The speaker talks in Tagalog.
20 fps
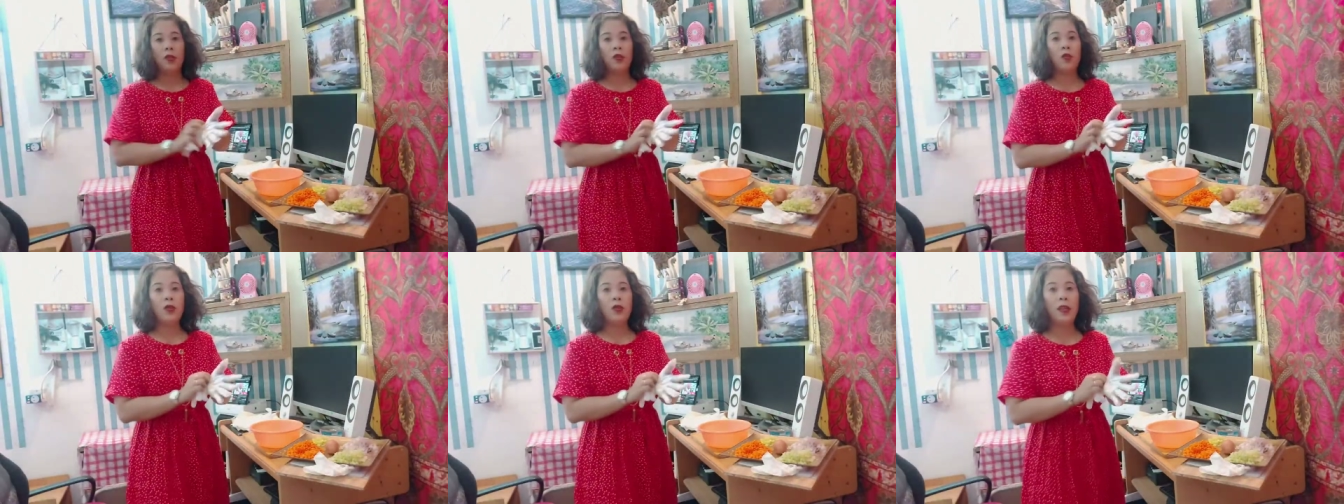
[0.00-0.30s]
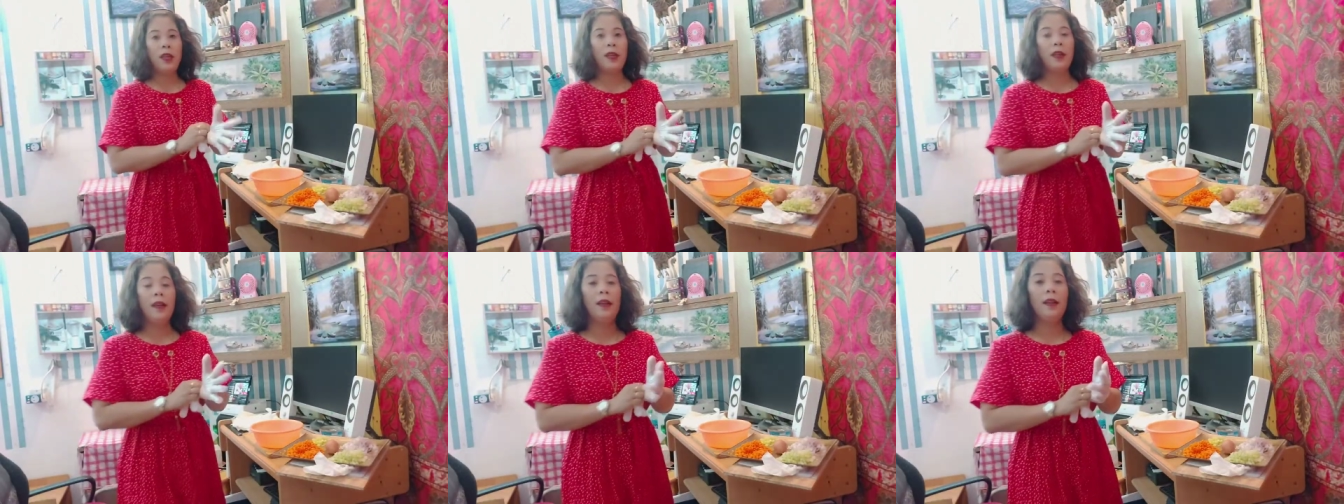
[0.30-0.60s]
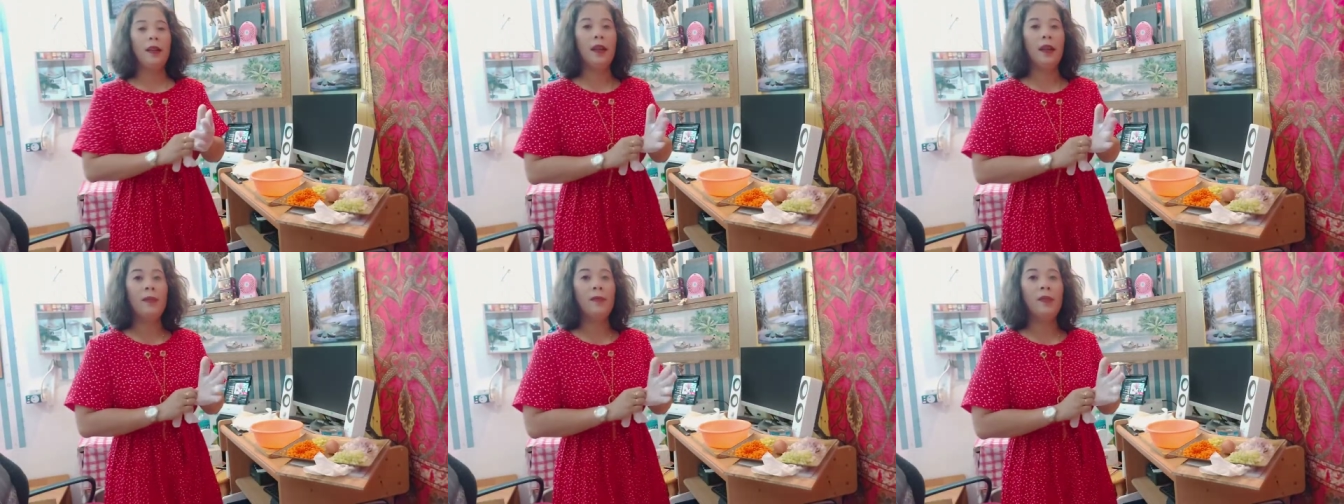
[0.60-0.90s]
Magsuot
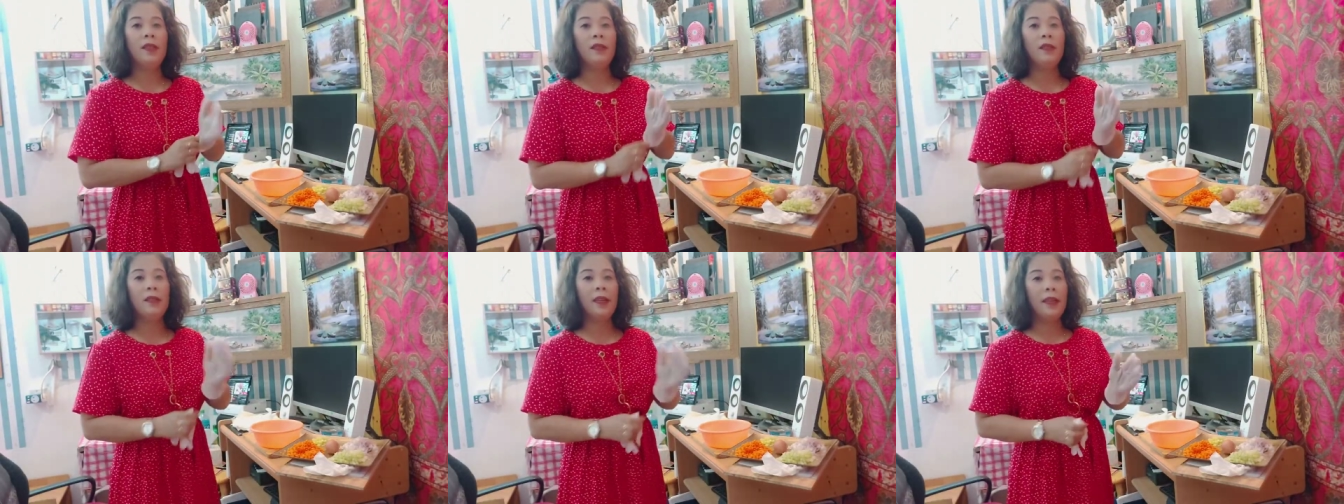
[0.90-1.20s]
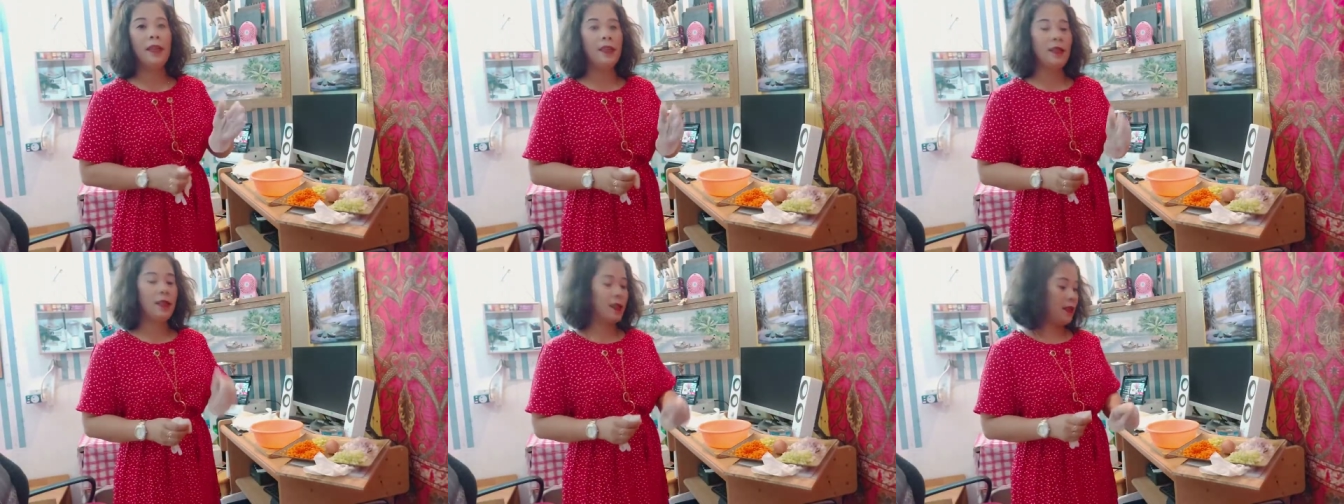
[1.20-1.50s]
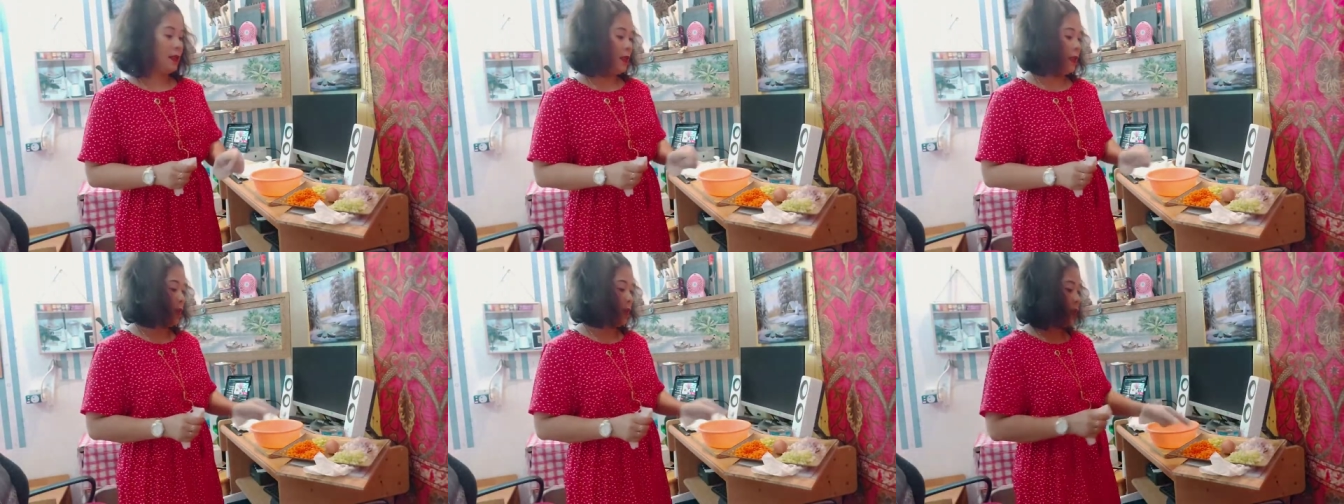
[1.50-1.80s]
ng gloves guys
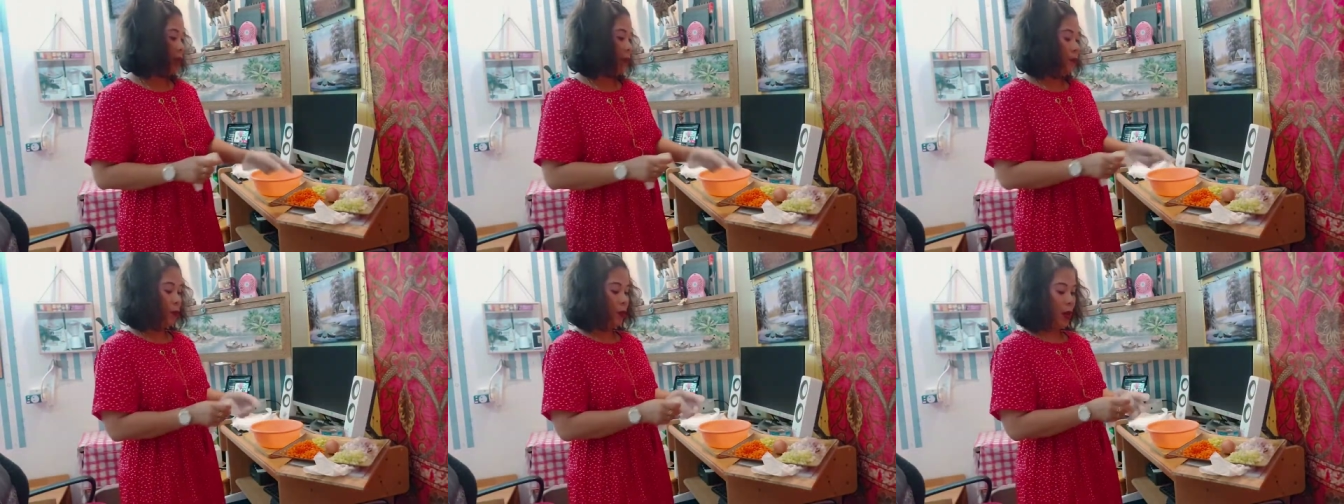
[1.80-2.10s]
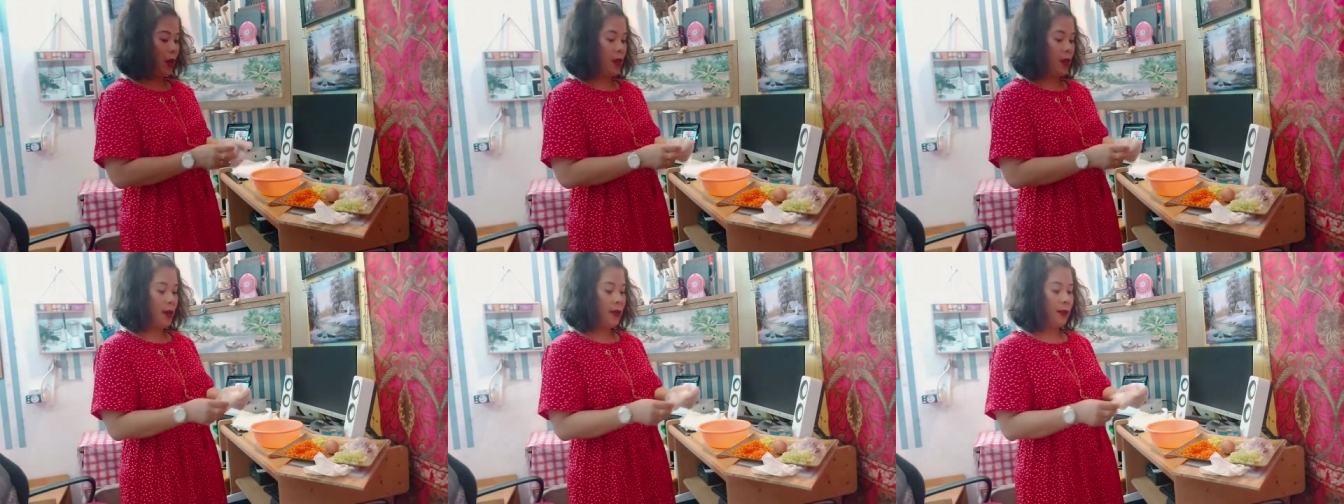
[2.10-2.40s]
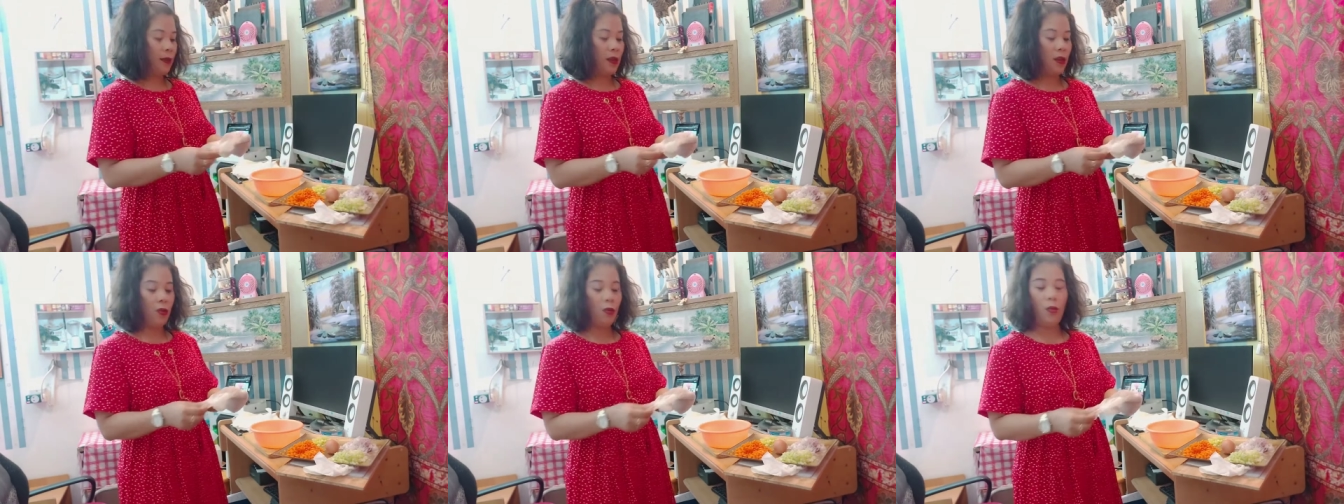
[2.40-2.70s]
kasi hipuin
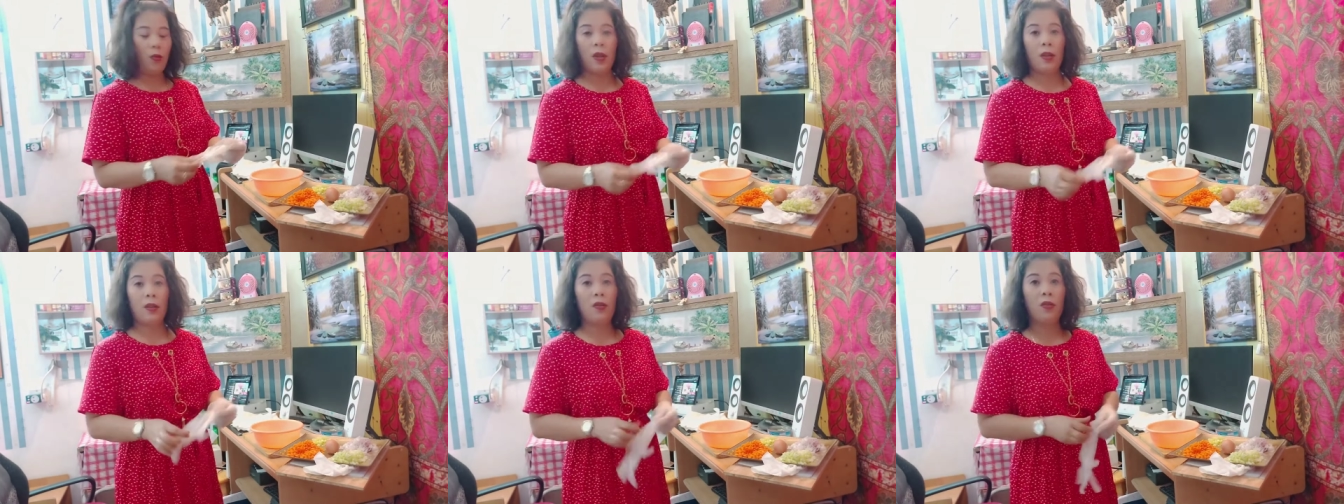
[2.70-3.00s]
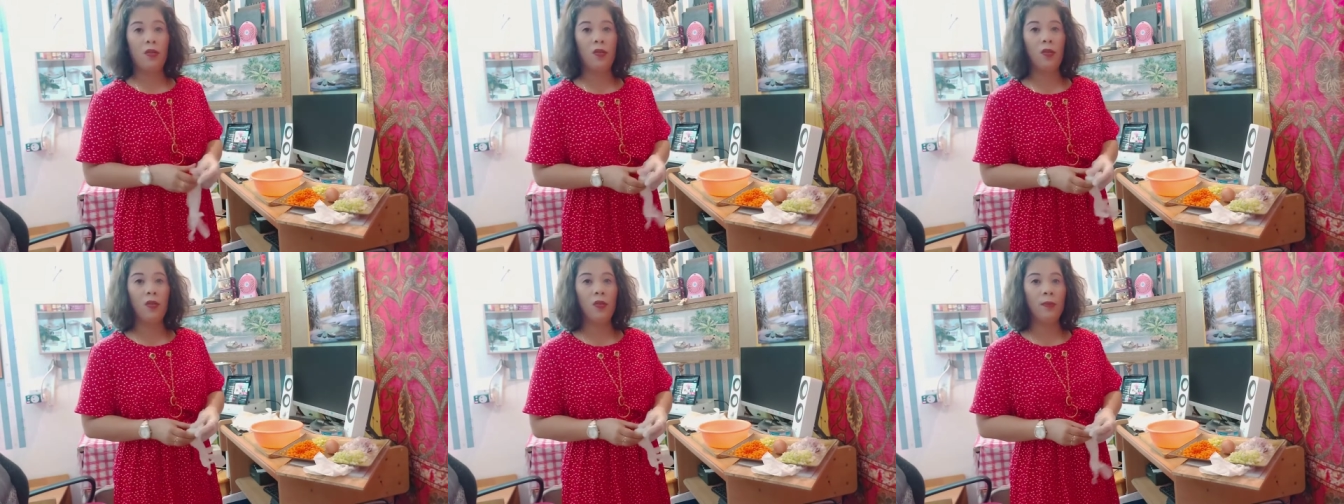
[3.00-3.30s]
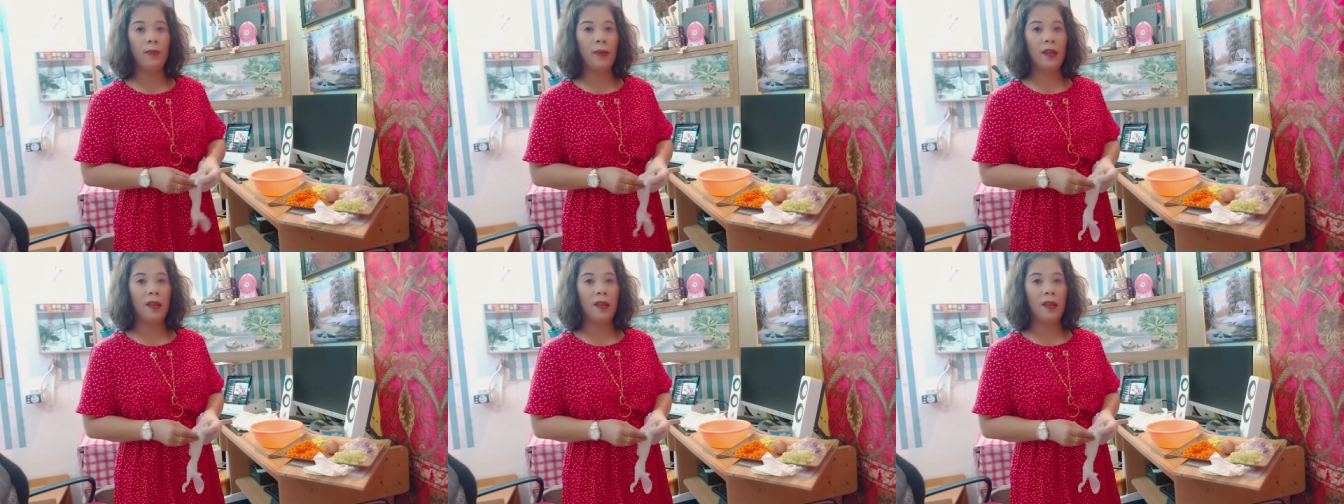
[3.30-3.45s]
natin yung ano